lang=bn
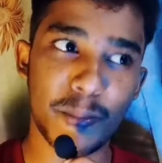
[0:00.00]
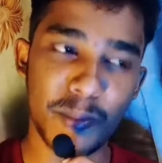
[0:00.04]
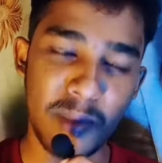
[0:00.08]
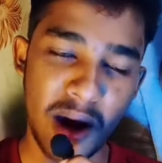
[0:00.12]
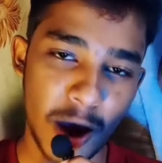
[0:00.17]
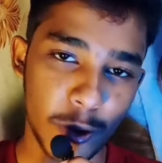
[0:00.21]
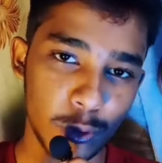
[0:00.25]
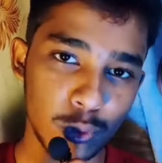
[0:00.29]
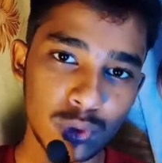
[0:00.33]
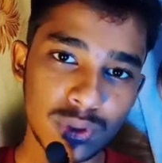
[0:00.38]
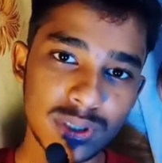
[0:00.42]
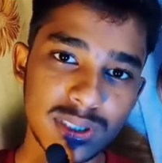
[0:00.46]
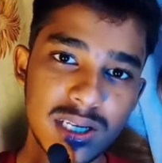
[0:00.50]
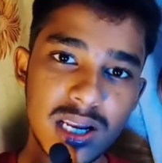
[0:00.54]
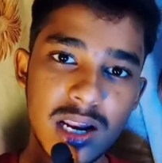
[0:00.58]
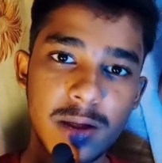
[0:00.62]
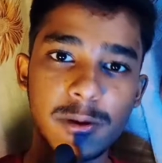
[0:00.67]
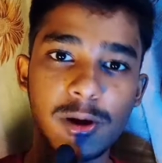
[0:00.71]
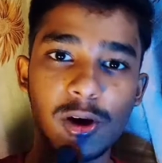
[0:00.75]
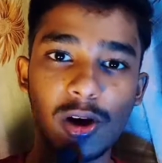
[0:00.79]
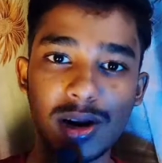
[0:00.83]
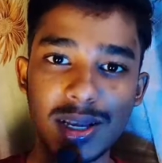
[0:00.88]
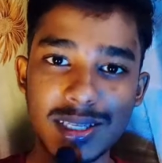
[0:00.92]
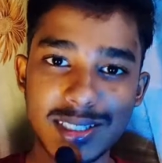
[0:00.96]
মানুষ
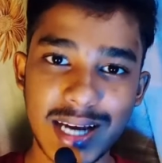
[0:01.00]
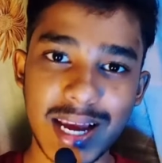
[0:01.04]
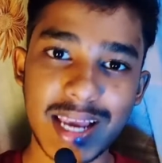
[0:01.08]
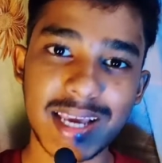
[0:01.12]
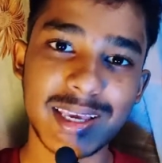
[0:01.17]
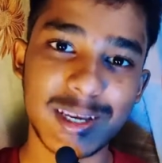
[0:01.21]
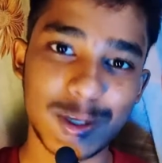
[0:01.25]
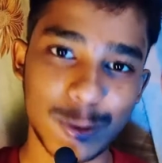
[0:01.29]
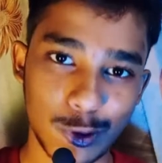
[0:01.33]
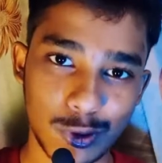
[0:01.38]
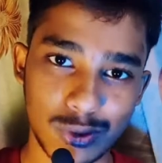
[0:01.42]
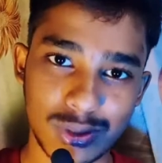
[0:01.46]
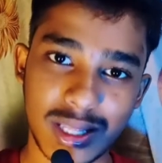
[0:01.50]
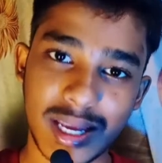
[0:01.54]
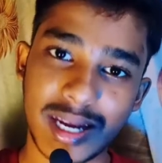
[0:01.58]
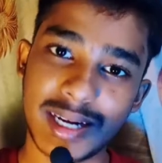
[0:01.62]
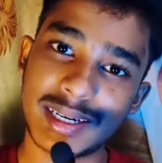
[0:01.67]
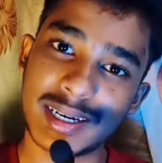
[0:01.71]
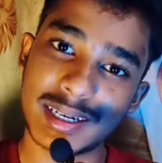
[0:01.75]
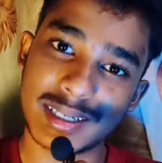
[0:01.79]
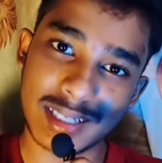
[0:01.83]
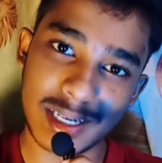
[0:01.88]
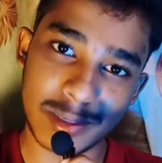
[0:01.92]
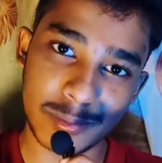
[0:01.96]
সিনেমা হলে যায় কী করতে
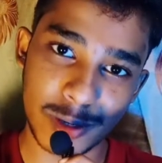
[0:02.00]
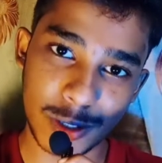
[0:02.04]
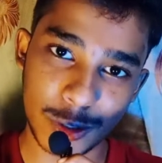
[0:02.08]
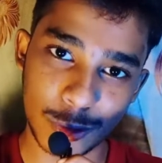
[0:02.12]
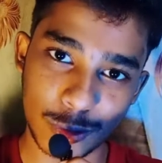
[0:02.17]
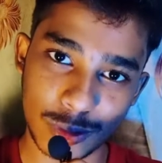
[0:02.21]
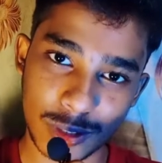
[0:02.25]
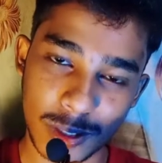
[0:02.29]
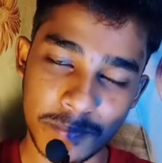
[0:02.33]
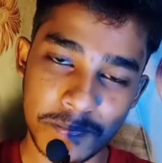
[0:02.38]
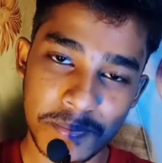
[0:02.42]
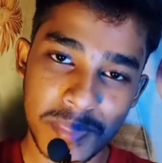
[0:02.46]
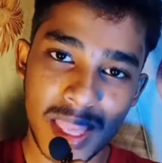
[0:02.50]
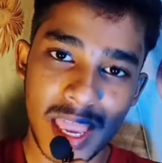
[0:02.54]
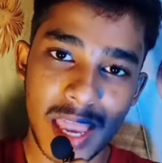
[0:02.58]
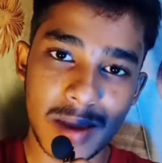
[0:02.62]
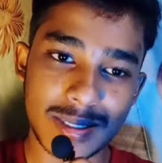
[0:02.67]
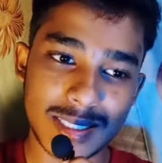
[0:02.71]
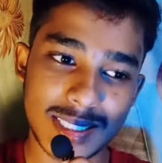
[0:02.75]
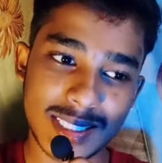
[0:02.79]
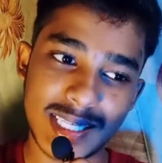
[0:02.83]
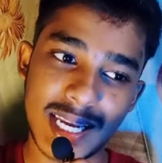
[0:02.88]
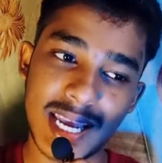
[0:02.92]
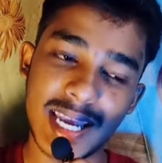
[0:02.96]
এন্টারটেনমেন্ট হতে
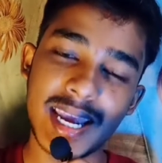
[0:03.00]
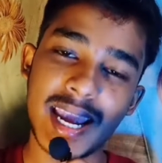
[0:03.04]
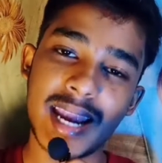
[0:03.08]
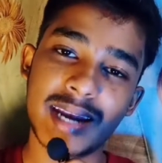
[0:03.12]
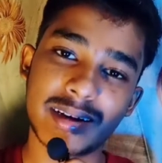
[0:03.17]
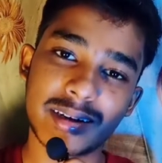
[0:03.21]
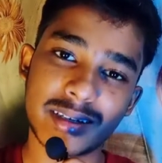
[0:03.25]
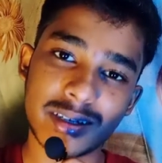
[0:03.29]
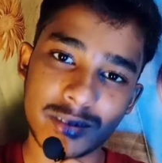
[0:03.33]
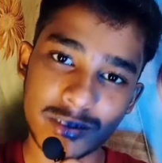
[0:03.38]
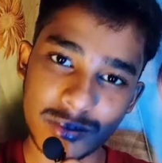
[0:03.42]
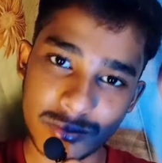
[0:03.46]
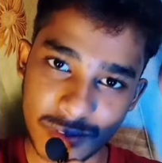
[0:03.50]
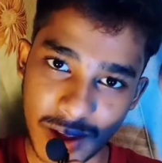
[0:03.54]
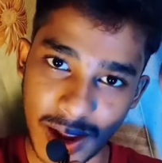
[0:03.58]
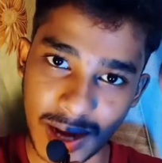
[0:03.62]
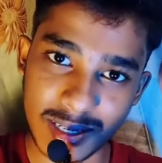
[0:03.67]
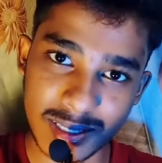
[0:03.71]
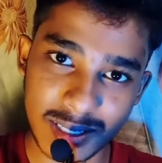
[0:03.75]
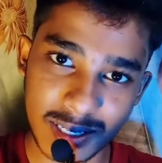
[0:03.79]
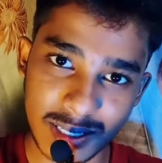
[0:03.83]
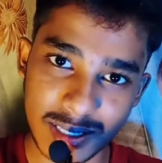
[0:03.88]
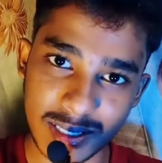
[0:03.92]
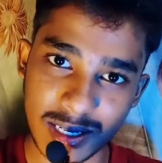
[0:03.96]
এবার সেই এন্টারটেনমেন্ট
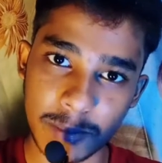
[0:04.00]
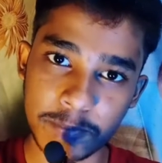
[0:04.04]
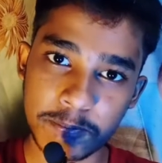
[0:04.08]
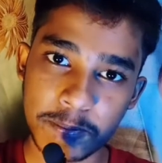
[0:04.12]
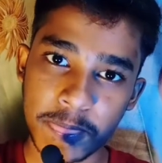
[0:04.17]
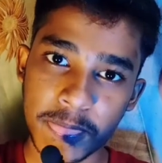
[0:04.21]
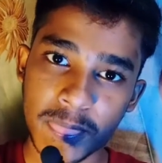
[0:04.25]
ফ্যাক্টরটা